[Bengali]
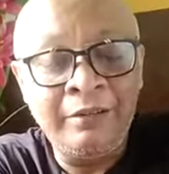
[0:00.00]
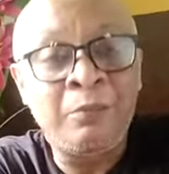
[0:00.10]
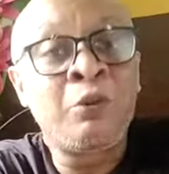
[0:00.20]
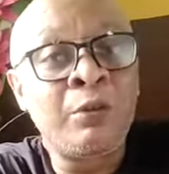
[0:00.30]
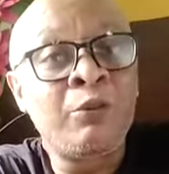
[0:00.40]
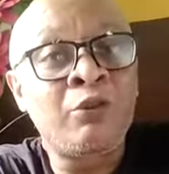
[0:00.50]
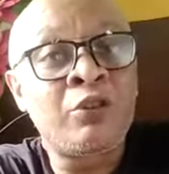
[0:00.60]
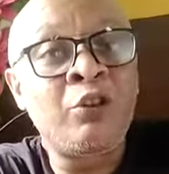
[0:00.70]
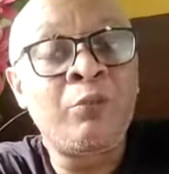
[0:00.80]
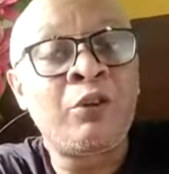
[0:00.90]
ফণি
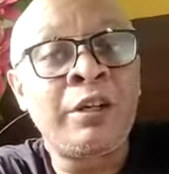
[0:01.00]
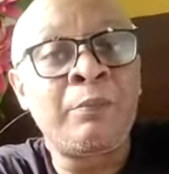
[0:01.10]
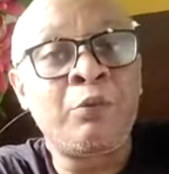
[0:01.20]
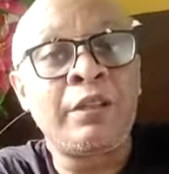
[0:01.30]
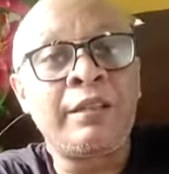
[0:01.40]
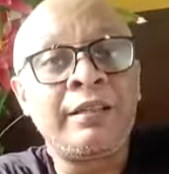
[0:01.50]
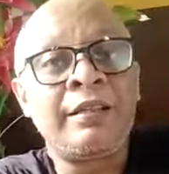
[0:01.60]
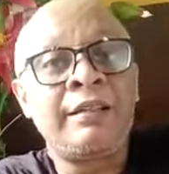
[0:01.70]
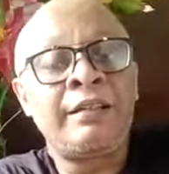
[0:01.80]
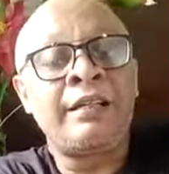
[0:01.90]
মনসা বনের পরি
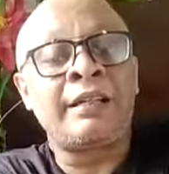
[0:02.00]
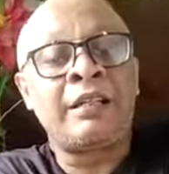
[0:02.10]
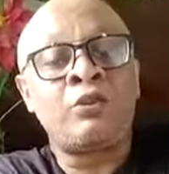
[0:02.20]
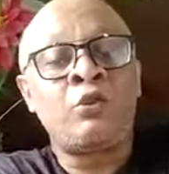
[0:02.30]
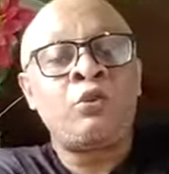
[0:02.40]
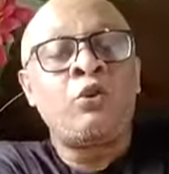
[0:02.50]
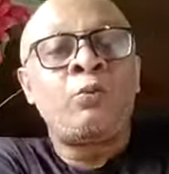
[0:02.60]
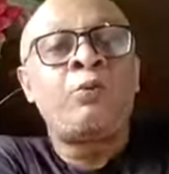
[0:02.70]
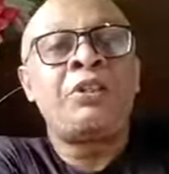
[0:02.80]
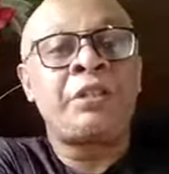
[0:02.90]
একটা ছোট
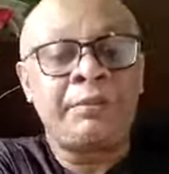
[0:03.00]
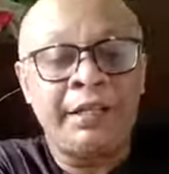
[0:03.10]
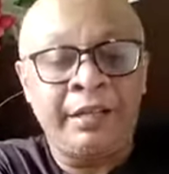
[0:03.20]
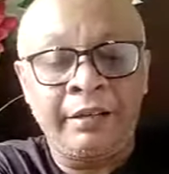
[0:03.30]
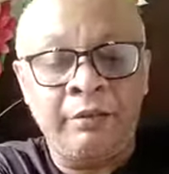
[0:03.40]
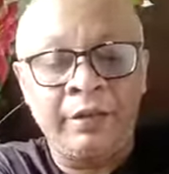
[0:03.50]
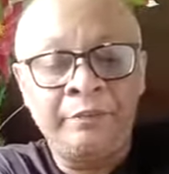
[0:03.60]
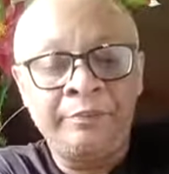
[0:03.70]
গল্প হিসাবে এটা নেওয়া